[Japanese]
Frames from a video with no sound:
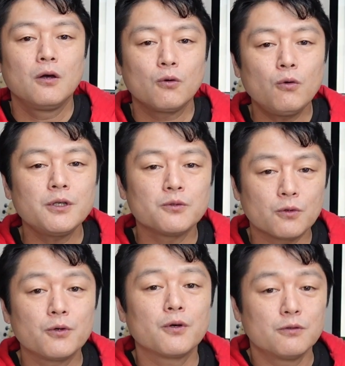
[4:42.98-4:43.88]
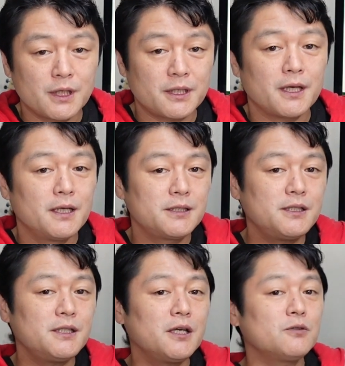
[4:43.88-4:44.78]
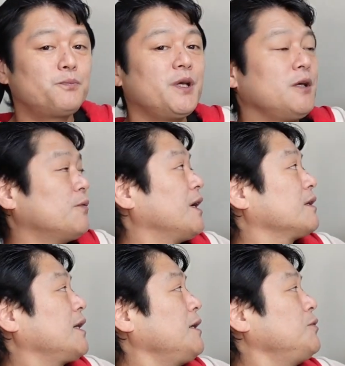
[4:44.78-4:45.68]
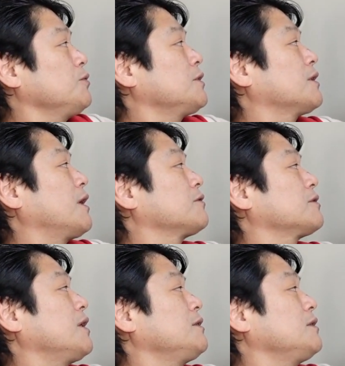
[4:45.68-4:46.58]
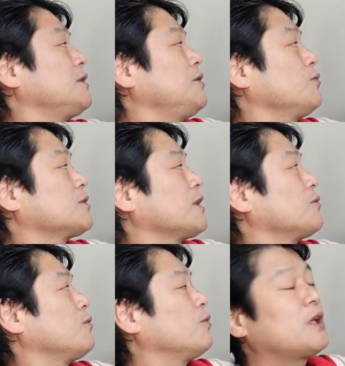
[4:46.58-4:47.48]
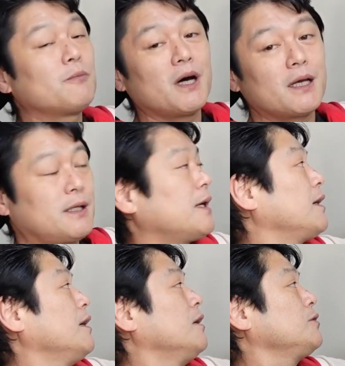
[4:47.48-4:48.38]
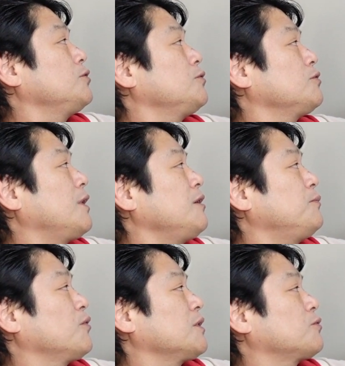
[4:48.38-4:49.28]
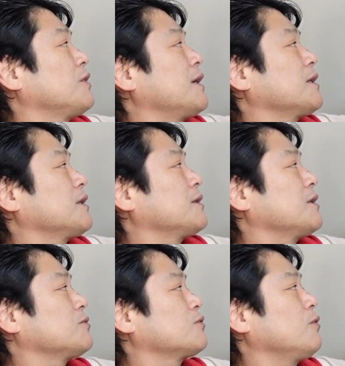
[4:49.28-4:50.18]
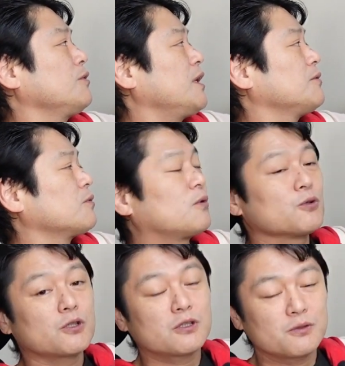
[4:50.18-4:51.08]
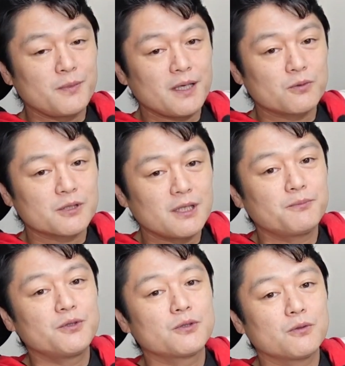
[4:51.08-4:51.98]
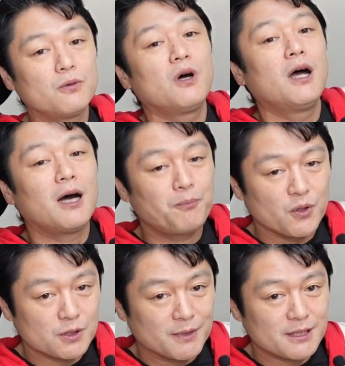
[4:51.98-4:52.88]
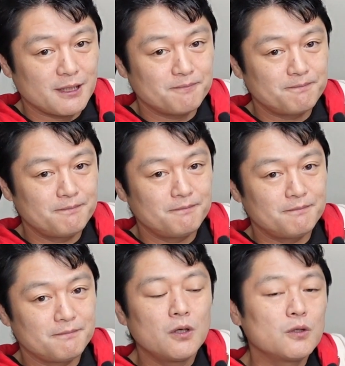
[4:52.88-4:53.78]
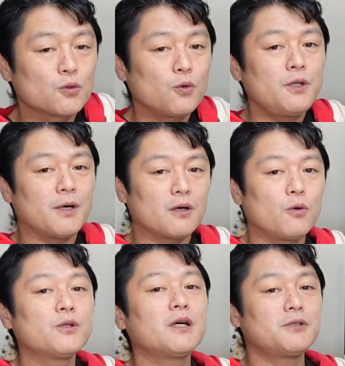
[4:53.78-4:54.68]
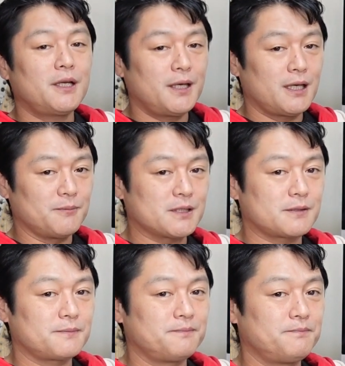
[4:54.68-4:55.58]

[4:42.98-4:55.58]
抗議の声を受けて CLP は代表者であるサジーヒロシさんのお名前でチューズライフプロジェクトのあり方に対する抗議へのご説明とした文章を発表しました。そこにはこんなくだりがあります。